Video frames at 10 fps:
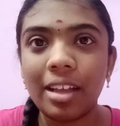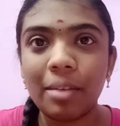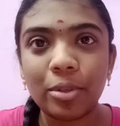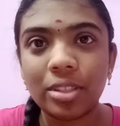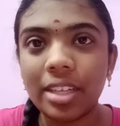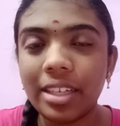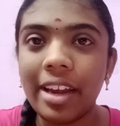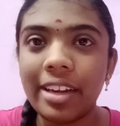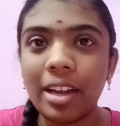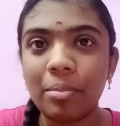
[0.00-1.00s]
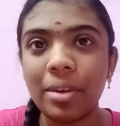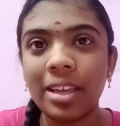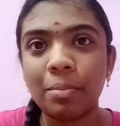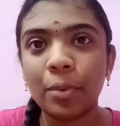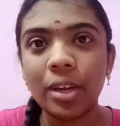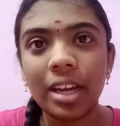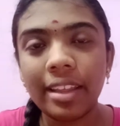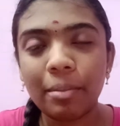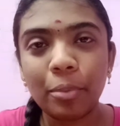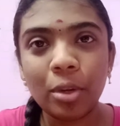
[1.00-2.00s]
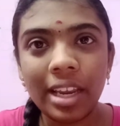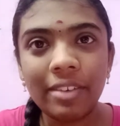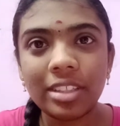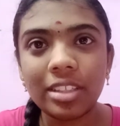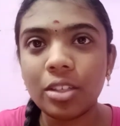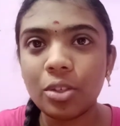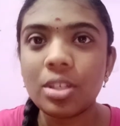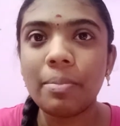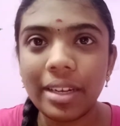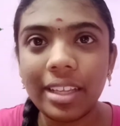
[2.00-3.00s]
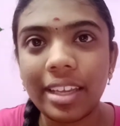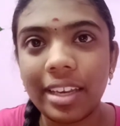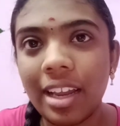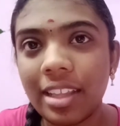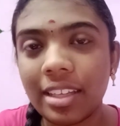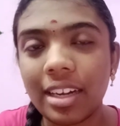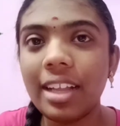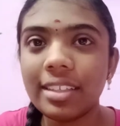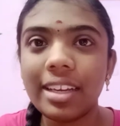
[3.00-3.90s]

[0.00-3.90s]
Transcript: அப்புறம் ஸ்டேட்னா என்ன அப்படிங்கிற புரியல் புரிதலே வந்து இன்னும் சில பேர்த்துக்கு இல்லாததுனால